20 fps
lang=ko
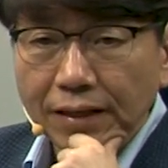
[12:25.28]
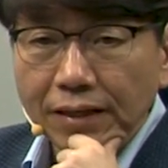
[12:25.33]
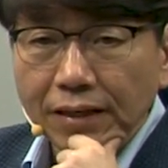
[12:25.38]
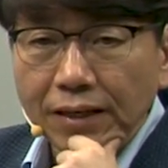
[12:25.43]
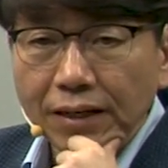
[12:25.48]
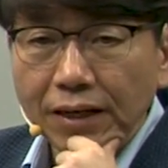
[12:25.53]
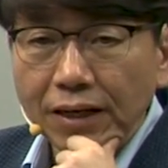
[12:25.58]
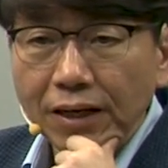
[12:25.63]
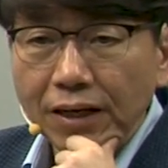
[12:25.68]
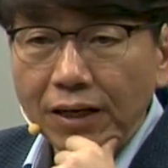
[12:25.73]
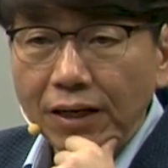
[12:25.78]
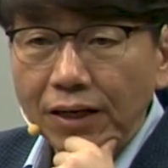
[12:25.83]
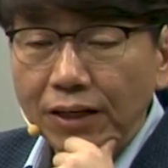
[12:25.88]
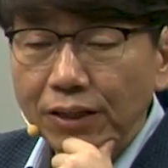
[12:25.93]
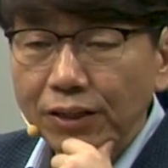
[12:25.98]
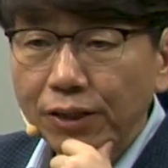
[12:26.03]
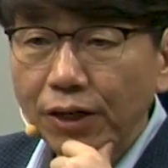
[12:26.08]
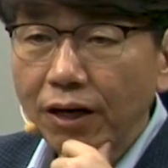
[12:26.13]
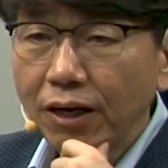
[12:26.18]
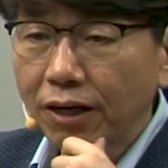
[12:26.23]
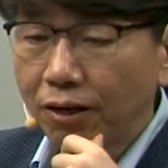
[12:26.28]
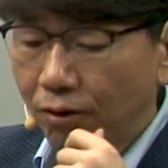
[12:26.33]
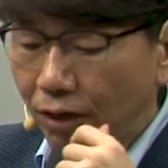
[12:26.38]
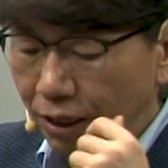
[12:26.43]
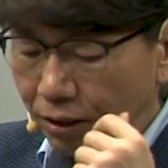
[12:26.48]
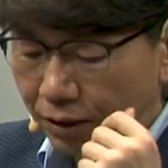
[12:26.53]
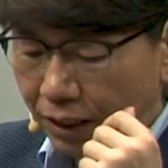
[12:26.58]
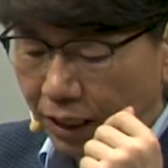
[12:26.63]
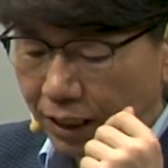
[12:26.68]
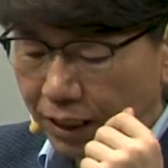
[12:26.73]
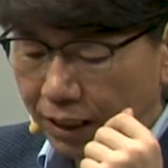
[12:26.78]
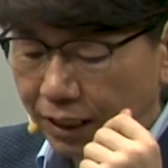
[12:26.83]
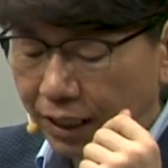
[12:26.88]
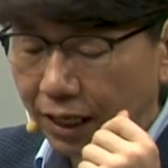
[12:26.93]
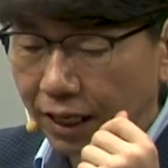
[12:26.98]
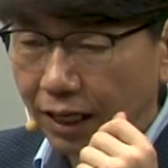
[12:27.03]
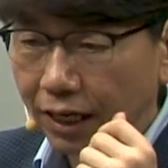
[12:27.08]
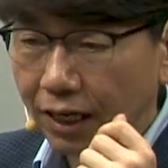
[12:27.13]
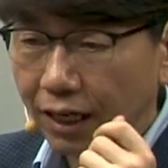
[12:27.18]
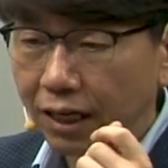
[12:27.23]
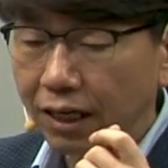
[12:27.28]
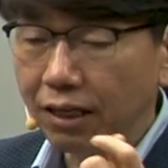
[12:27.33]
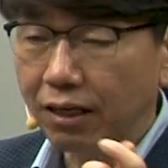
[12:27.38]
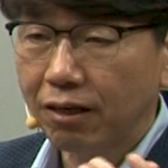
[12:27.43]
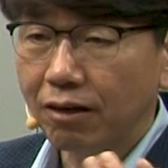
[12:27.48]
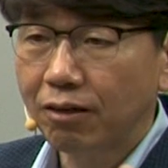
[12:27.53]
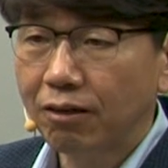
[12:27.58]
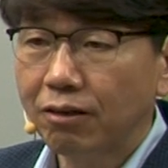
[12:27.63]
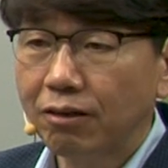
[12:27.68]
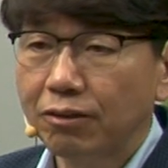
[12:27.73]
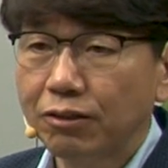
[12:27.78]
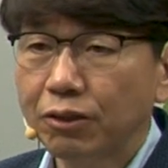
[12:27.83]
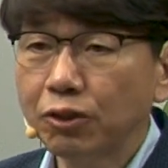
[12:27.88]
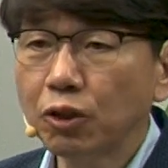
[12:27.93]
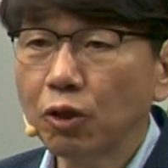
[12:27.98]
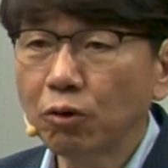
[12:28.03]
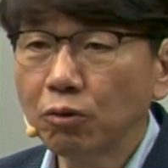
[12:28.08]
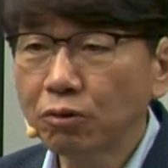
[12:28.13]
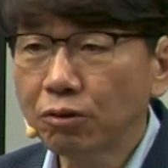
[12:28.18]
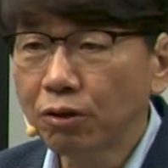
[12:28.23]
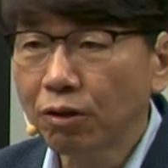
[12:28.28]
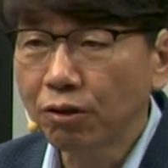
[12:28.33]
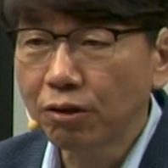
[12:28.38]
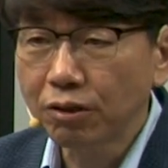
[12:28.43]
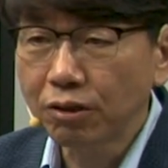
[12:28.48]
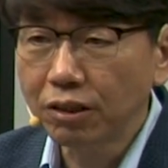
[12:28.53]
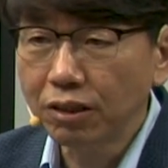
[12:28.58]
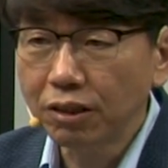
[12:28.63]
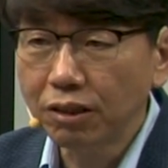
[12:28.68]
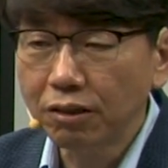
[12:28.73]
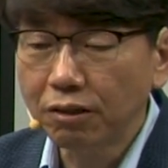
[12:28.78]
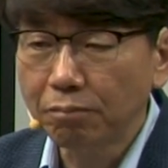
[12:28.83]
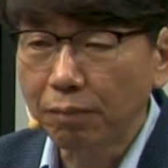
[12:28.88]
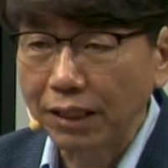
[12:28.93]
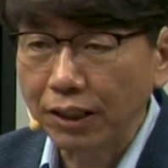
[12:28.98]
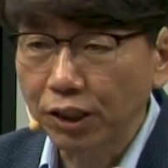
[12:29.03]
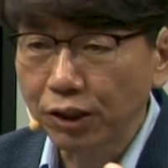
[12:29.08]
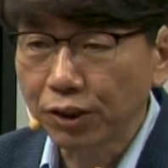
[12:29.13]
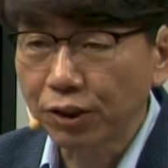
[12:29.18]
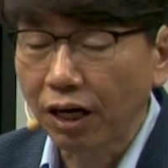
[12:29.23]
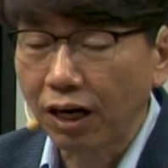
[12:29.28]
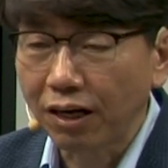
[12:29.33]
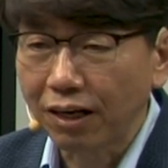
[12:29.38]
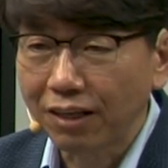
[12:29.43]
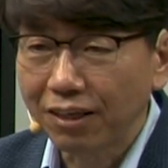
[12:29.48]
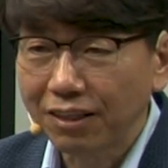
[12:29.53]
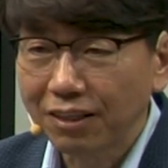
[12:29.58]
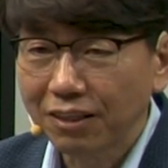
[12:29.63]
제가요 학교 다닐 때에 뜨거운 거를 만졌어.